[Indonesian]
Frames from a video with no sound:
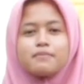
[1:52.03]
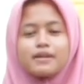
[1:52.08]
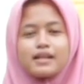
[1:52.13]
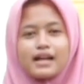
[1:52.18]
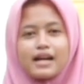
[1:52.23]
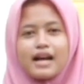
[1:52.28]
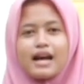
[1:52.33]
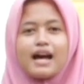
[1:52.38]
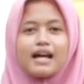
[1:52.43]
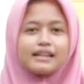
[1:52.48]

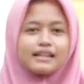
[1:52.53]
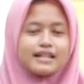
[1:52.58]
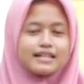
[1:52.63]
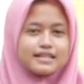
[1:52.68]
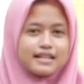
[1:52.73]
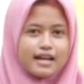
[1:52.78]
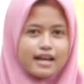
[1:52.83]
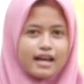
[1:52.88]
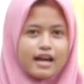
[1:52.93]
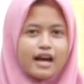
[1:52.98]
menengah
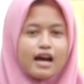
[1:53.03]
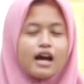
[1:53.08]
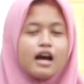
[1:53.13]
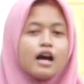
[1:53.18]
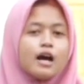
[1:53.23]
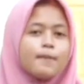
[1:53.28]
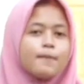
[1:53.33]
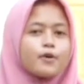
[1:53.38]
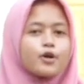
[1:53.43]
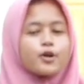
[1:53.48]
atas
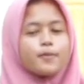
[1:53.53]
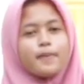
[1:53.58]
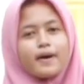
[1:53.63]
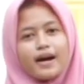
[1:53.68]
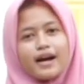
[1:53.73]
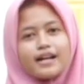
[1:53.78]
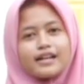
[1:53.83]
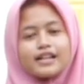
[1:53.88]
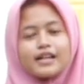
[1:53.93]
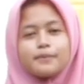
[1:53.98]
saya
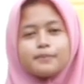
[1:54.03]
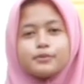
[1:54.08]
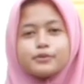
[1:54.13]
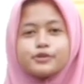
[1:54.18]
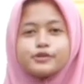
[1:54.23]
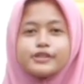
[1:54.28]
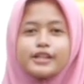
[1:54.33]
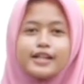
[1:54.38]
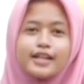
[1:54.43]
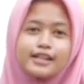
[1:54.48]
merupakan
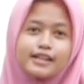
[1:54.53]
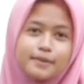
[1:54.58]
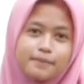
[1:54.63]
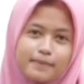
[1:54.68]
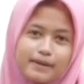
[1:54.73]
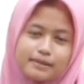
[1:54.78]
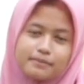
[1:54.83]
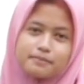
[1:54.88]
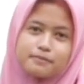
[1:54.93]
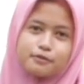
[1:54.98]
keputusan yang
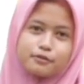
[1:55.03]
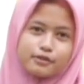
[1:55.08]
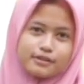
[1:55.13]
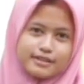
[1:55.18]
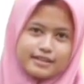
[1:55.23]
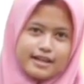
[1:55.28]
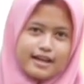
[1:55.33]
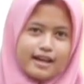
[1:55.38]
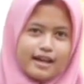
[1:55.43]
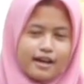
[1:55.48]
tepat
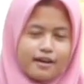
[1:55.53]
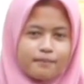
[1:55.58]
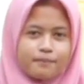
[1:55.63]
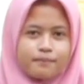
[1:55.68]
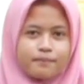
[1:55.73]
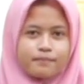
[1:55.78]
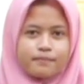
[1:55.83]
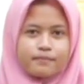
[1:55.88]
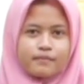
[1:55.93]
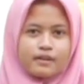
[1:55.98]
untuk saya.
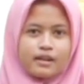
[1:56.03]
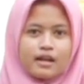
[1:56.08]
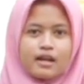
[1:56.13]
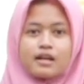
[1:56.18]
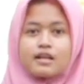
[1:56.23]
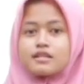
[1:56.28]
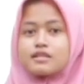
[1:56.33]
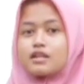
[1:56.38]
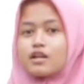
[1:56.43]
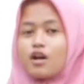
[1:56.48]

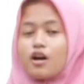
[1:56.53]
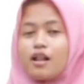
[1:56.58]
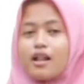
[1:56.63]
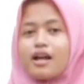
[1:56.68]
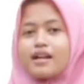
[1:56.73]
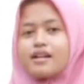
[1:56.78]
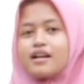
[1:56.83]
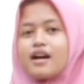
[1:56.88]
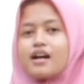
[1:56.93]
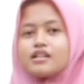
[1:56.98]

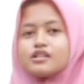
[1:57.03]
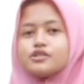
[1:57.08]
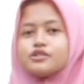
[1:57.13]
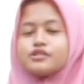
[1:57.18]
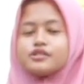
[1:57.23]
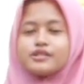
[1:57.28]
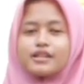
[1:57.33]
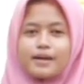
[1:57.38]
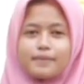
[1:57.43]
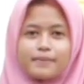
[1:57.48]
Sekolah dengan
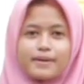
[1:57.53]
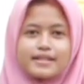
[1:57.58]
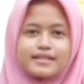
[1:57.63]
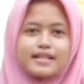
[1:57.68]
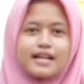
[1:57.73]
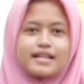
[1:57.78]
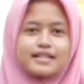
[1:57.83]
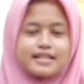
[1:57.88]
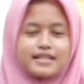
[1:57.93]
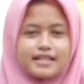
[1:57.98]
sejuta
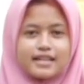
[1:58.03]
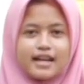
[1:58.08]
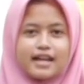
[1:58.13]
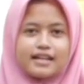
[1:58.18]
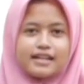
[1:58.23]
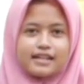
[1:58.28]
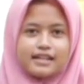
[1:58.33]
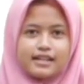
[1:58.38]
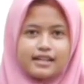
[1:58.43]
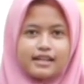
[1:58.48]

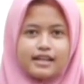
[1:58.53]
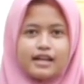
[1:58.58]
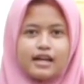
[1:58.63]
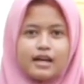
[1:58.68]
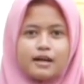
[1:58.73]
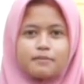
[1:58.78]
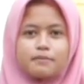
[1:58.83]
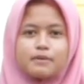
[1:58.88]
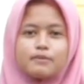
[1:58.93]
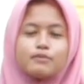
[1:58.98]
prestasinya ini
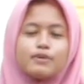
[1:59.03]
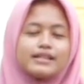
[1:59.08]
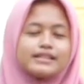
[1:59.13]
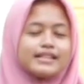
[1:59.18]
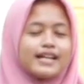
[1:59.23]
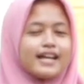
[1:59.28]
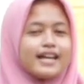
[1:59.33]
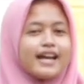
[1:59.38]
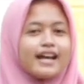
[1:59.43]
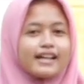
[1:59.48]

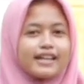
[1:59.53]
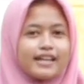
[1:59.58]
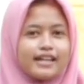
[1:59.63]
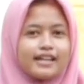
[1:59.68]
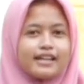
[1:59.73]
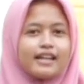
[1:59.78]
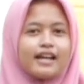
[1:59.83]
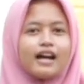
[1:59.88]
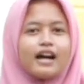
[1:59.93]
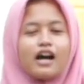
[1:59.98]
membuat saya
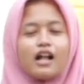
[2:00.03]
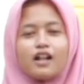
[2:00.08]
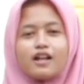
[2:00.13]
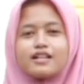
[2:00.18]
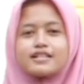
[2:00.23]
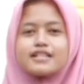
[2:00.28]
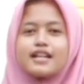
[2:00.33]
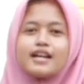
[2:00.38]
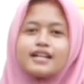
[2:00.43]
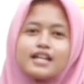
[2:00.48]
yakin
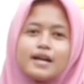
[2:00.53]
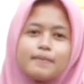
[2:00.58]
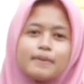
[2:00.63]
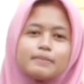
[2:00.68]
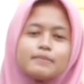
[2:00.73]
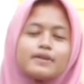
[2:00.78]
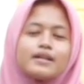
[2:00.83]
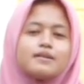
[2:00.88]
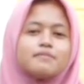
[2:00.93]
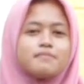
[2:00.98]
kalau saya
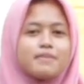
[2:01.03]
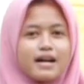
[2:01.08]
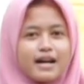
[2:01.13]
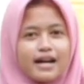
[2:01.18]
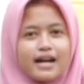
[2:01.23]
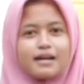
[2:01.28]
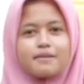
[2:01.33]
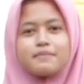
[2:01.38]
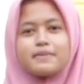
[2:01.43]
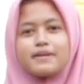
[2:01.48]
dapat mengembangkan